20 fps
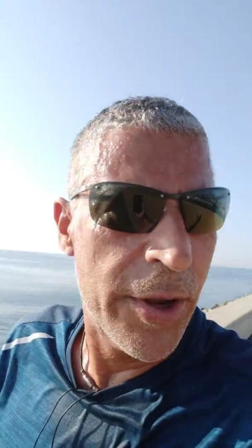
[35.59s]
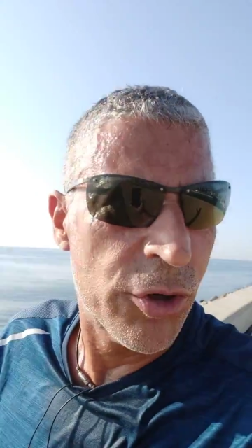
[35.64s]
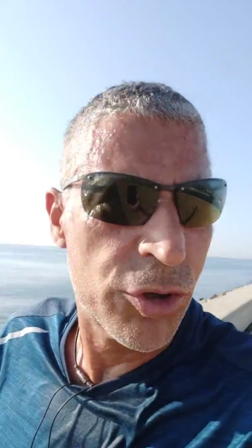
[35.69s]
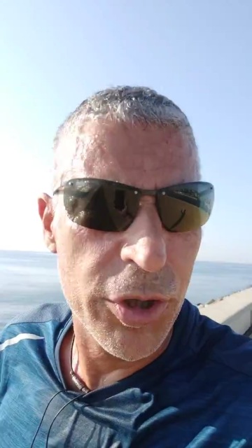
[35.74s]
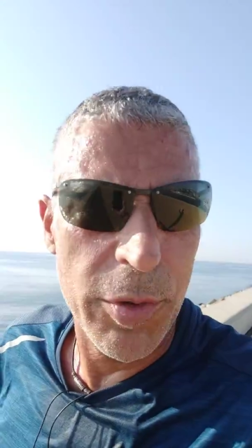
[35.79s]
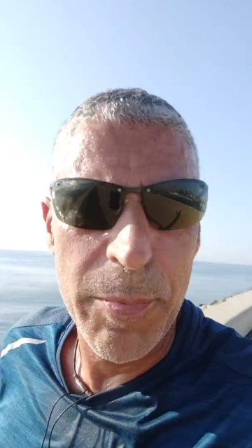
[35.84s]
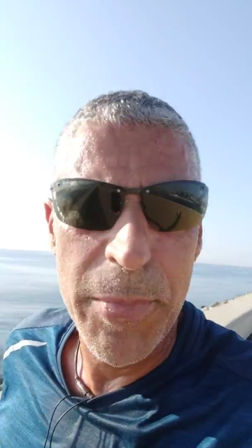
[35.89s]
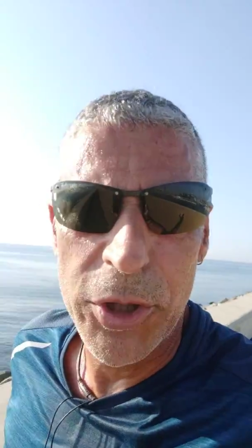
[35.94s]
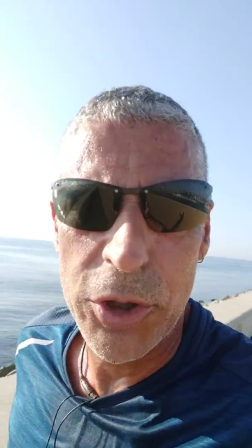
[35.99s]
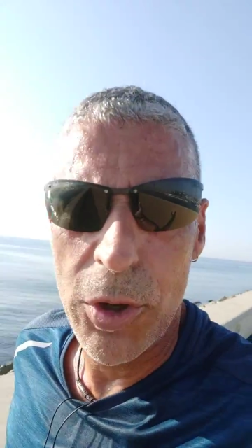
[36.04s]
os
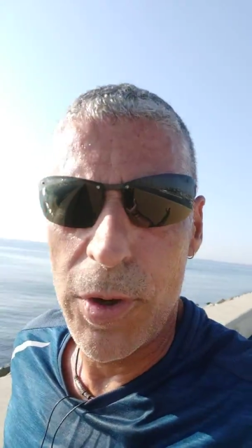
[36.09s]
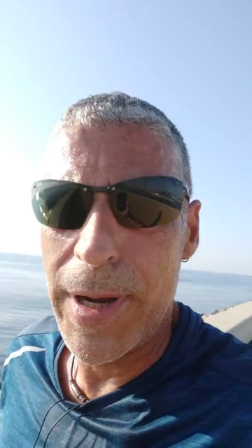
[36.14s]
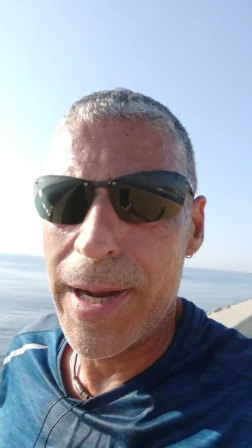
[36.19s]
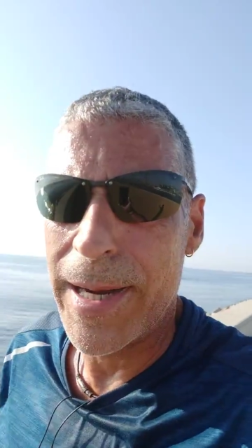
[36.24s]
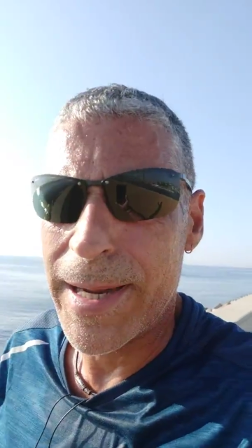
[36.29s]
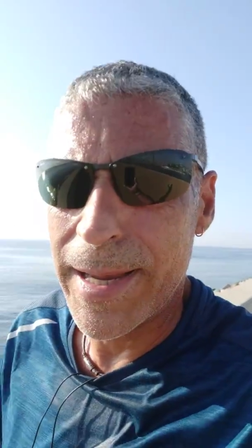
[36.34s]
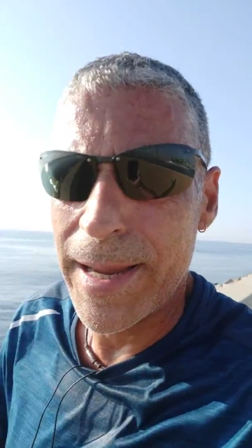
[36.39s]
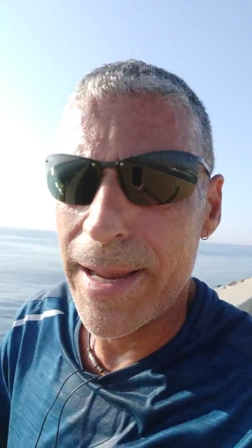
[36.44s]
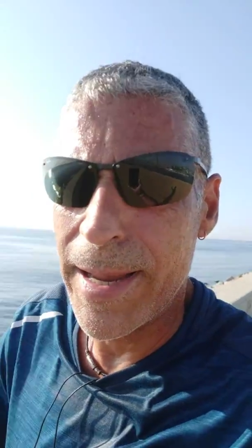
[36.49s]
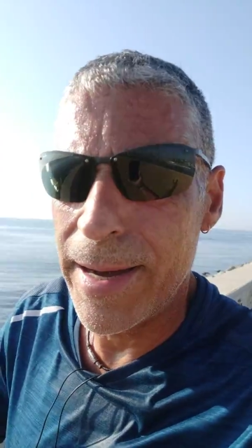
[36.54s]
invito a
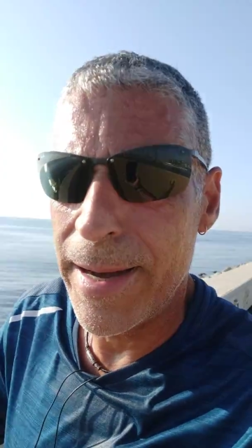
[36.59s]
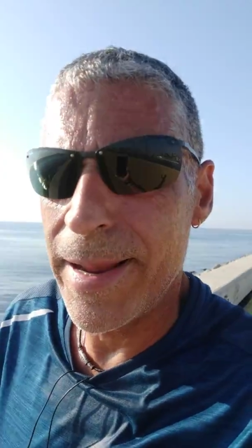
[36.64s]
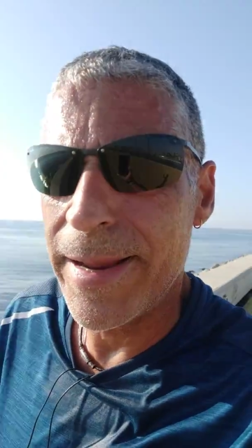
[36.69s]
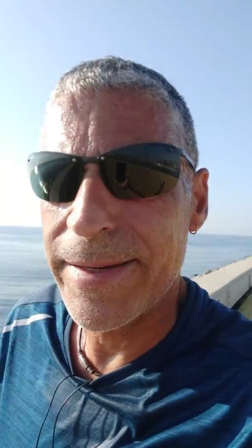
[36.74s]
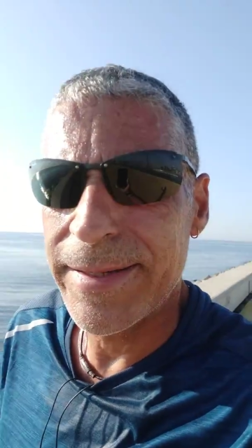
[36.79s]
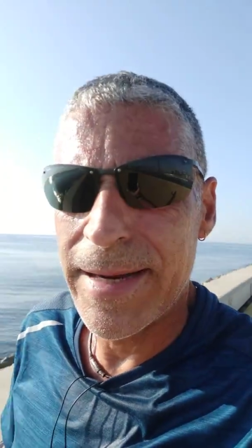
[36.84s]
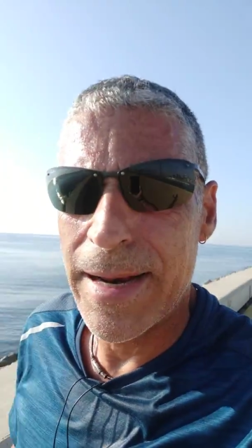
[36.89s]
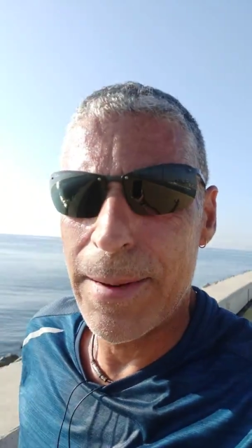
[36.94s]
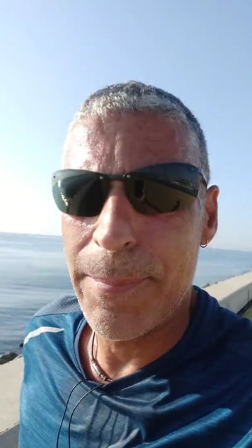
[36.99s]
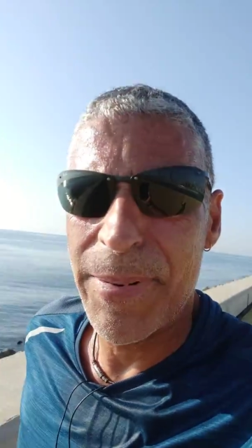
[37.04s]
que
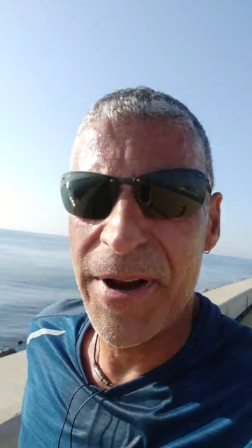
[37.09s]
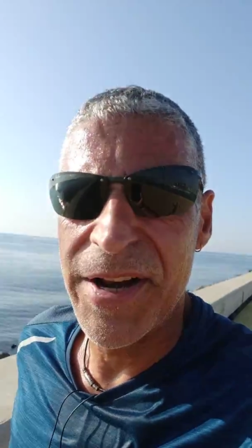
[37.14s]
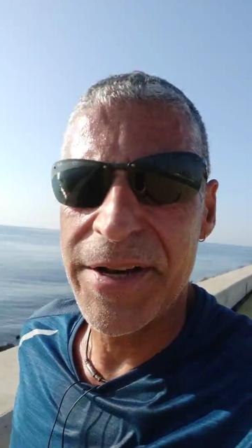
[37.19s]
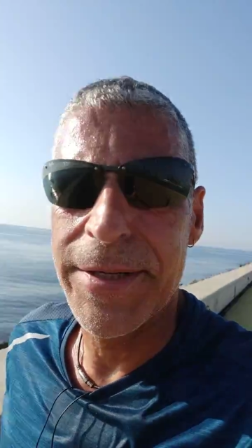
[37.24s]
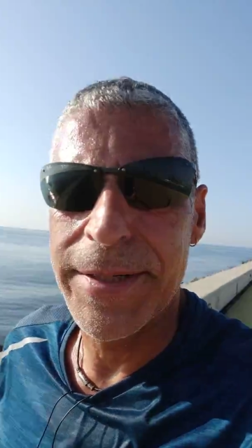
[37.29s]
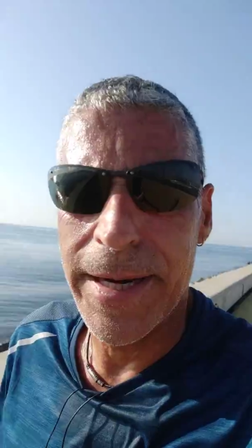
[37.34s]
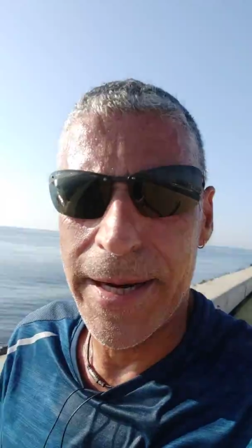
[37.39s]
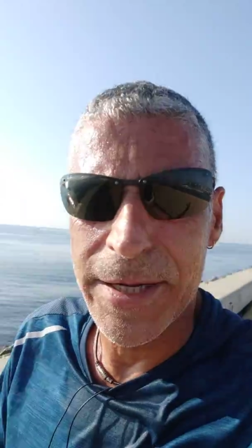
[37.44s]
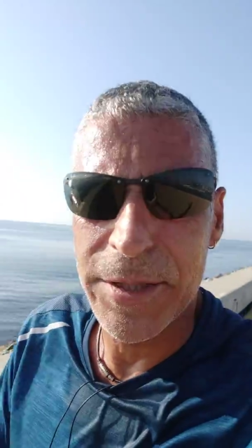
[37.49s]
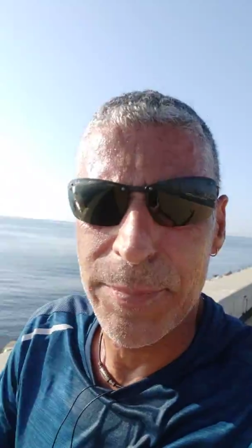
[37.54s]
leéis la
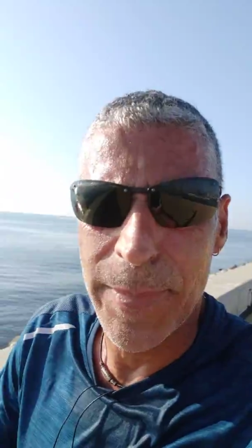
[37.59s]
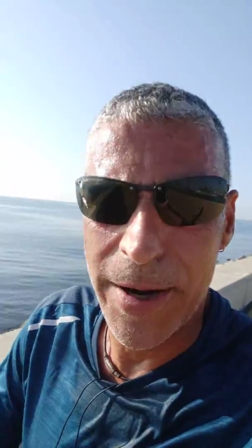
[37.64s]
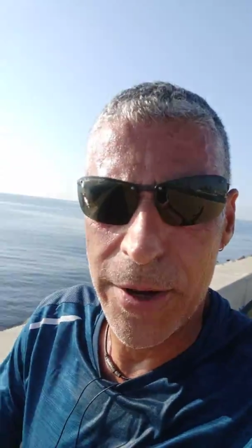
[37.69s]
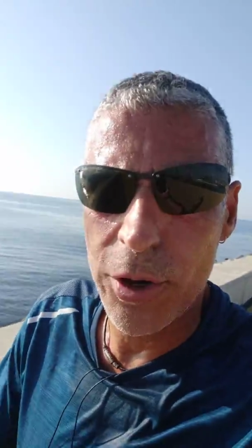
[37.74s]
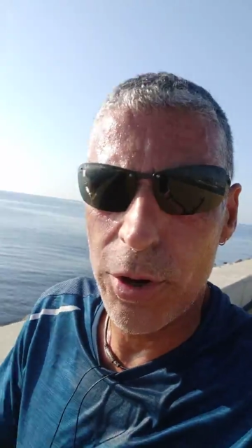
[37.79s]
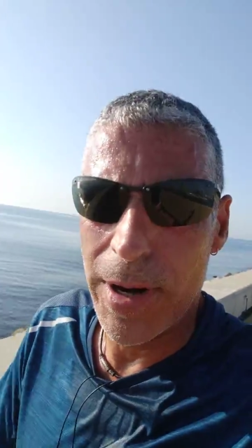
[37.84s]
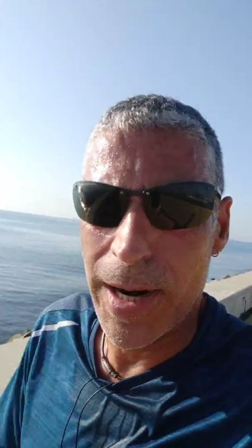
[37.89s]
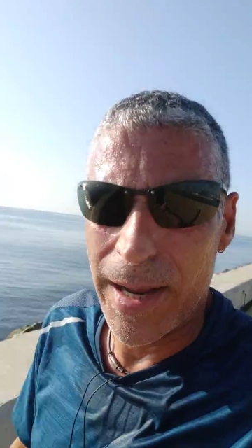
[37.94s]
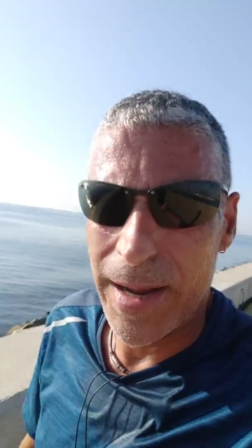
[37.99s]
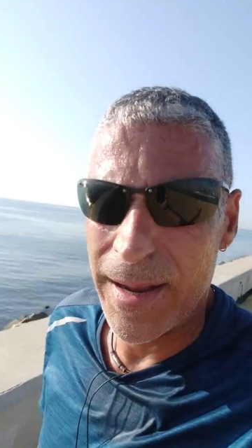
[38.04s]
prensa
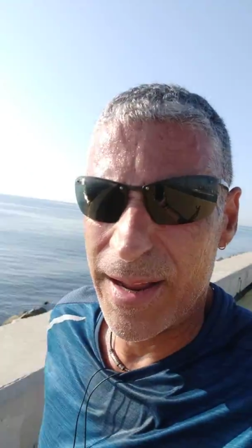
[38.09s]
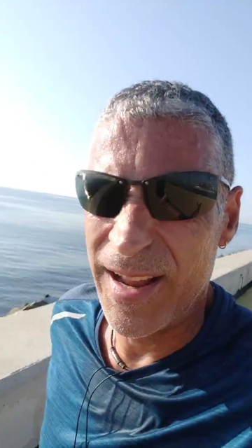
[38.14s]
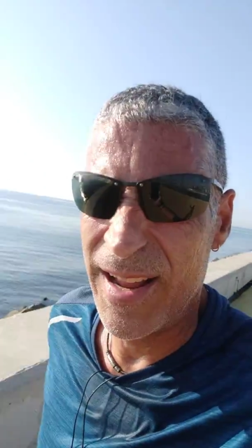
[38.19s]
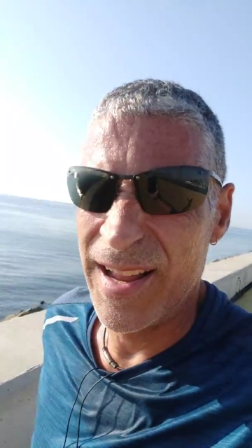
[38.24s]
española